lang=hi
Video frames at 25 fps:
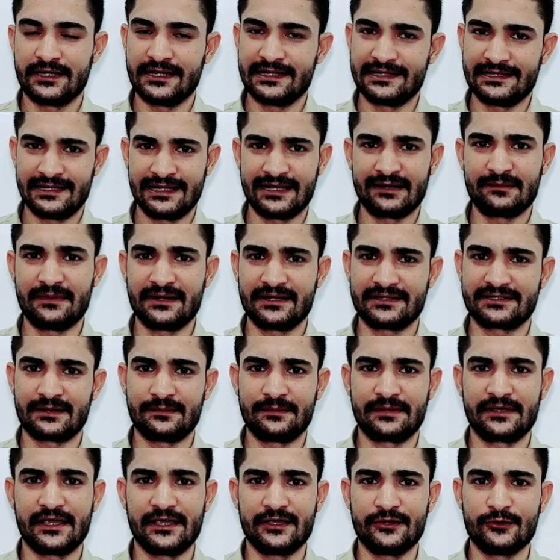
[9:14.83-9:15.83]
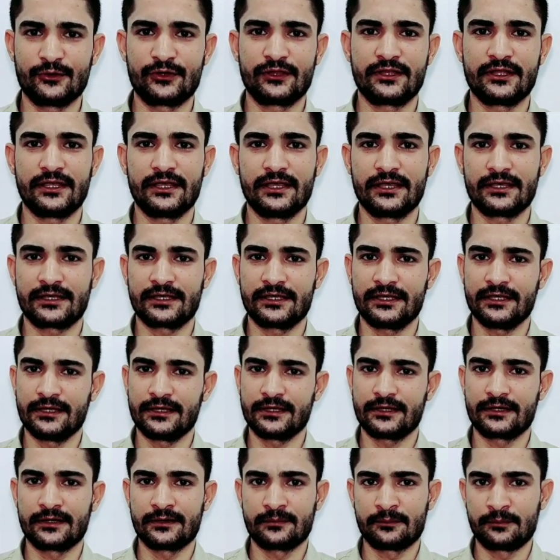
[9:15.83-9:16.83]
ये लगभग सबके ही होती है कि
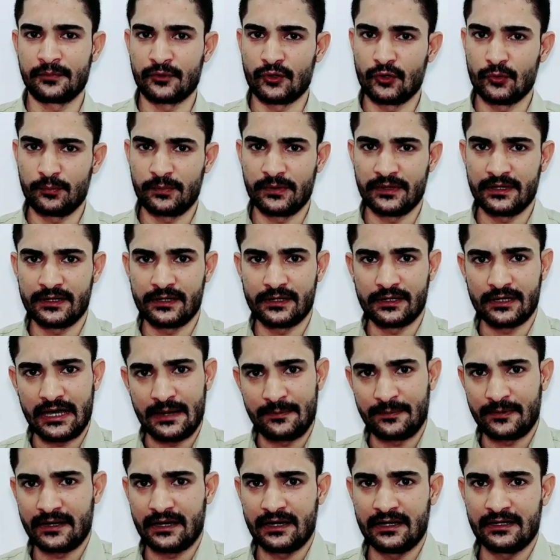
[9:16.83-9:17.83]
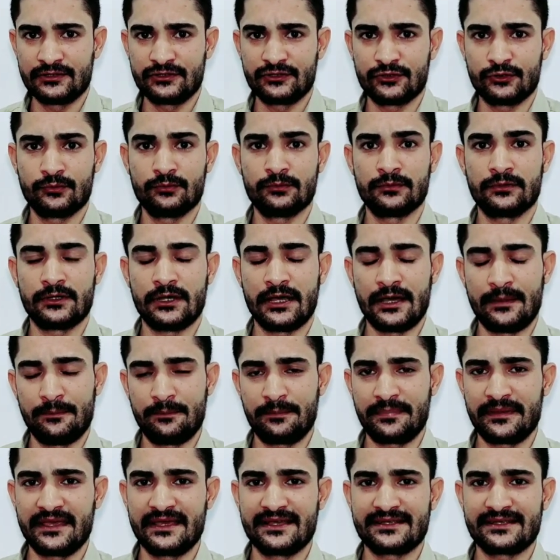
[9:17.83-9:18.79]
प्रॉपर आपका जो एम